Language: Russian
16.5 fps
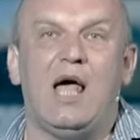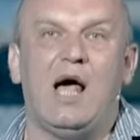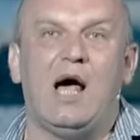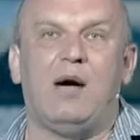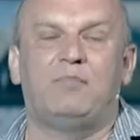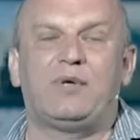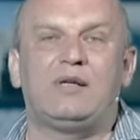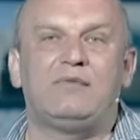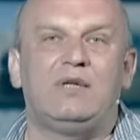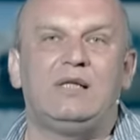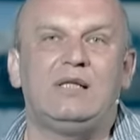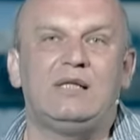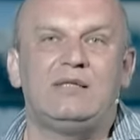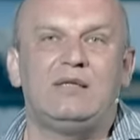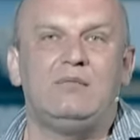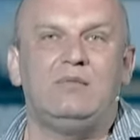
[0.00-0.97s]
А
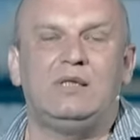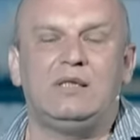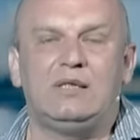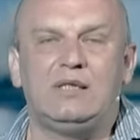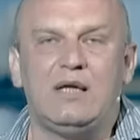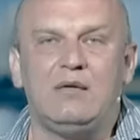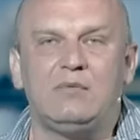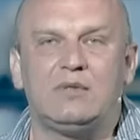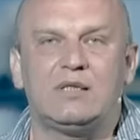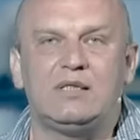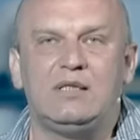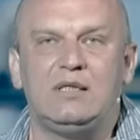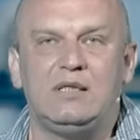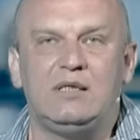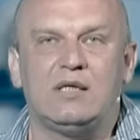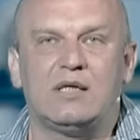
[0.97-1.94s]
прорвалась именно там,
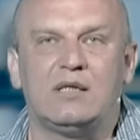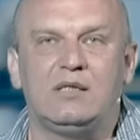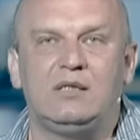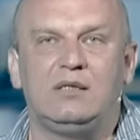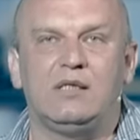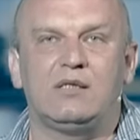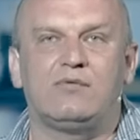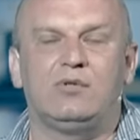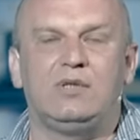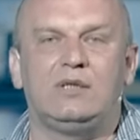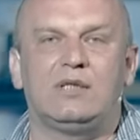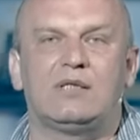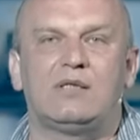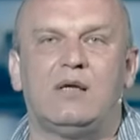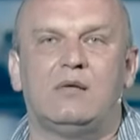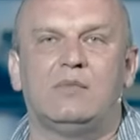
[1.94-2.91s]
где находилась вот
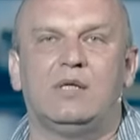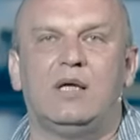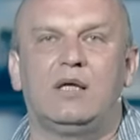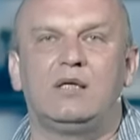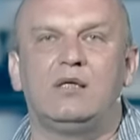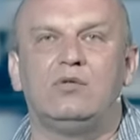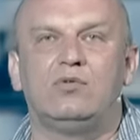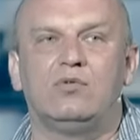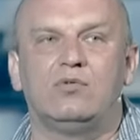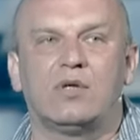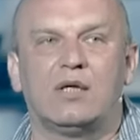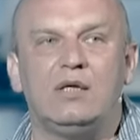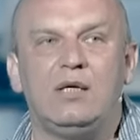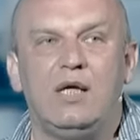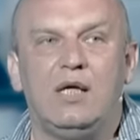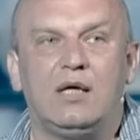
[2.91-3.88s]
эта самая
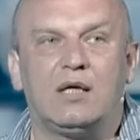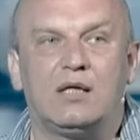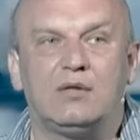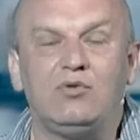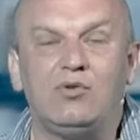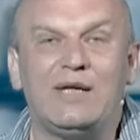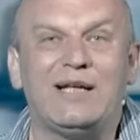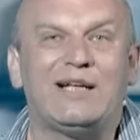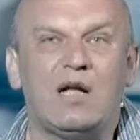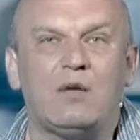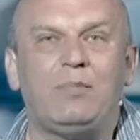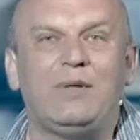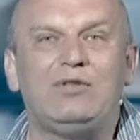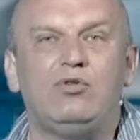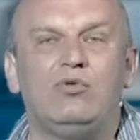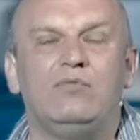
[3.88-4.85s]
агентура, которая,
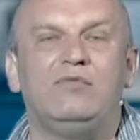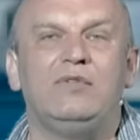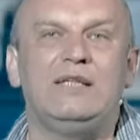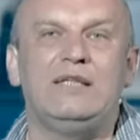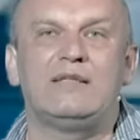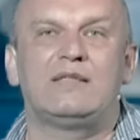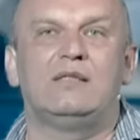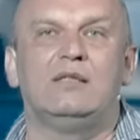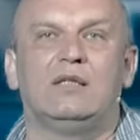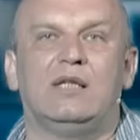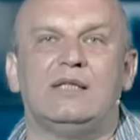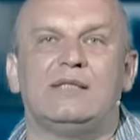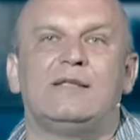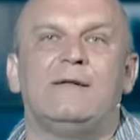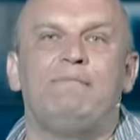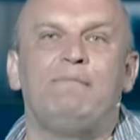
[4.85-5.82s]
как потом
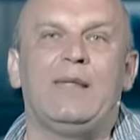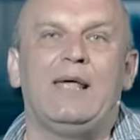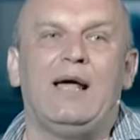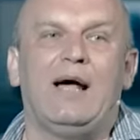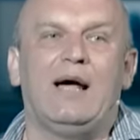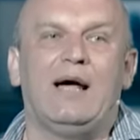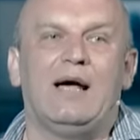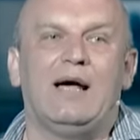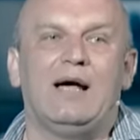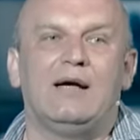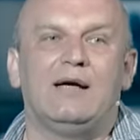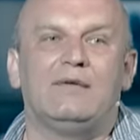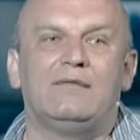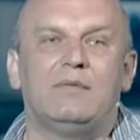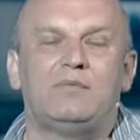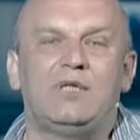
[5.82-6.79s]
выяснилось,
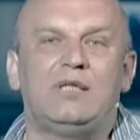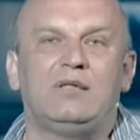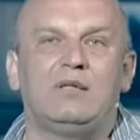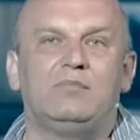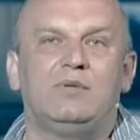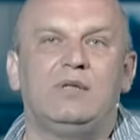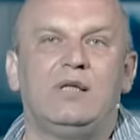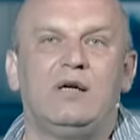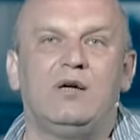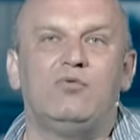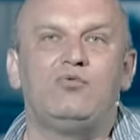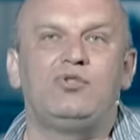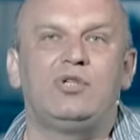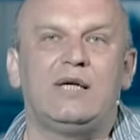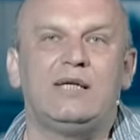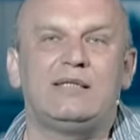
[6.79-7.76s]
а, вообще-то была
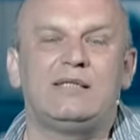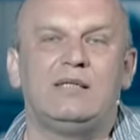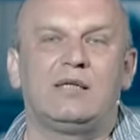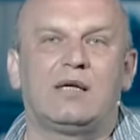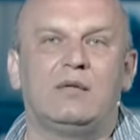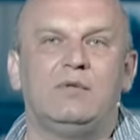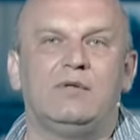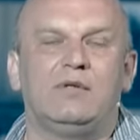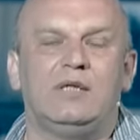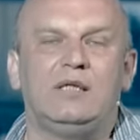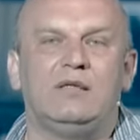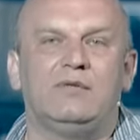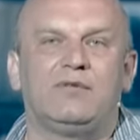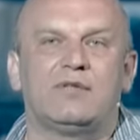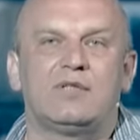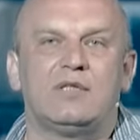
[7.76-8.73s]
участниками
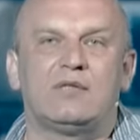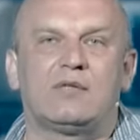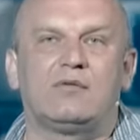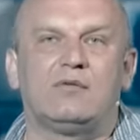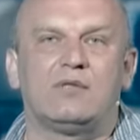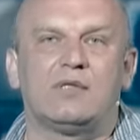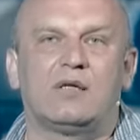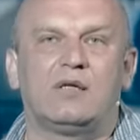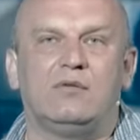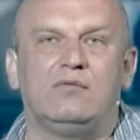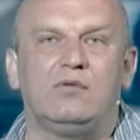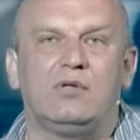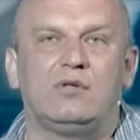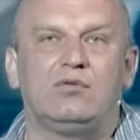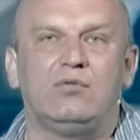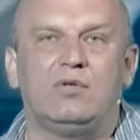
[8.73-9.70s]
военно-фашистского
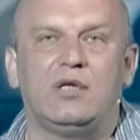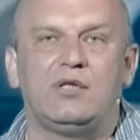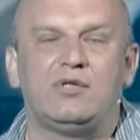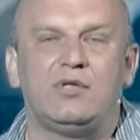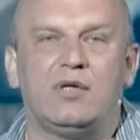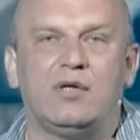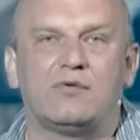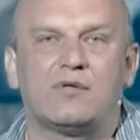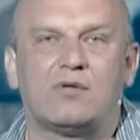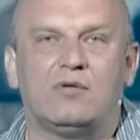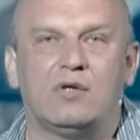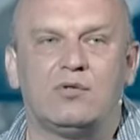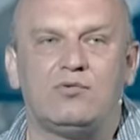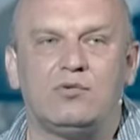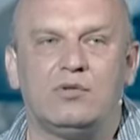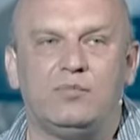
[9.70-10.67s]
заговора
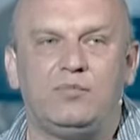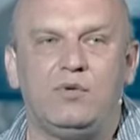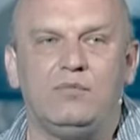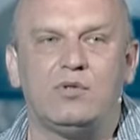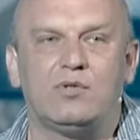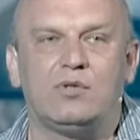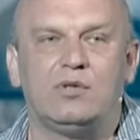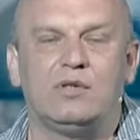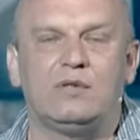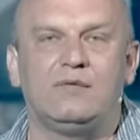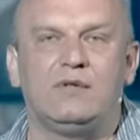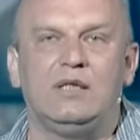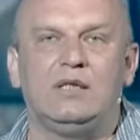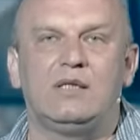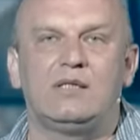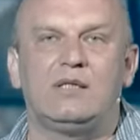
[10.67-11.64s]
Тухачевского. Хочу напомнить, что этот
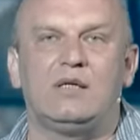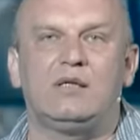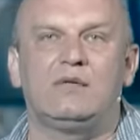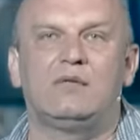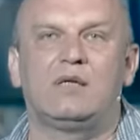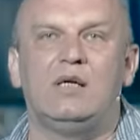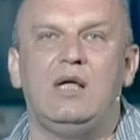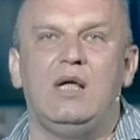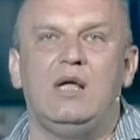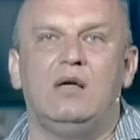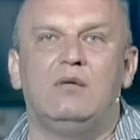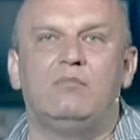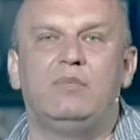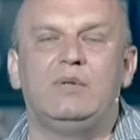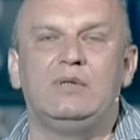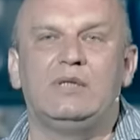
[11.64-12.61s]
военный заговор
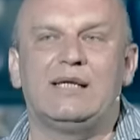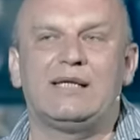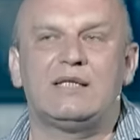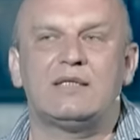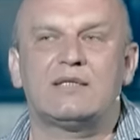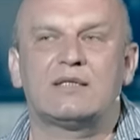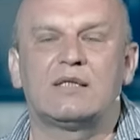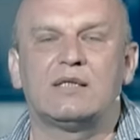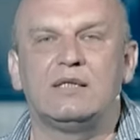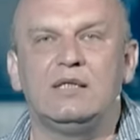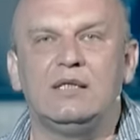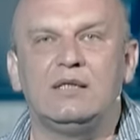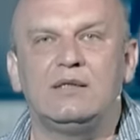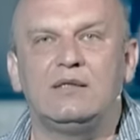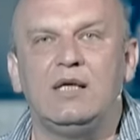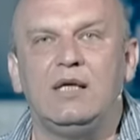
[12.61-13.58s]
был раскрыт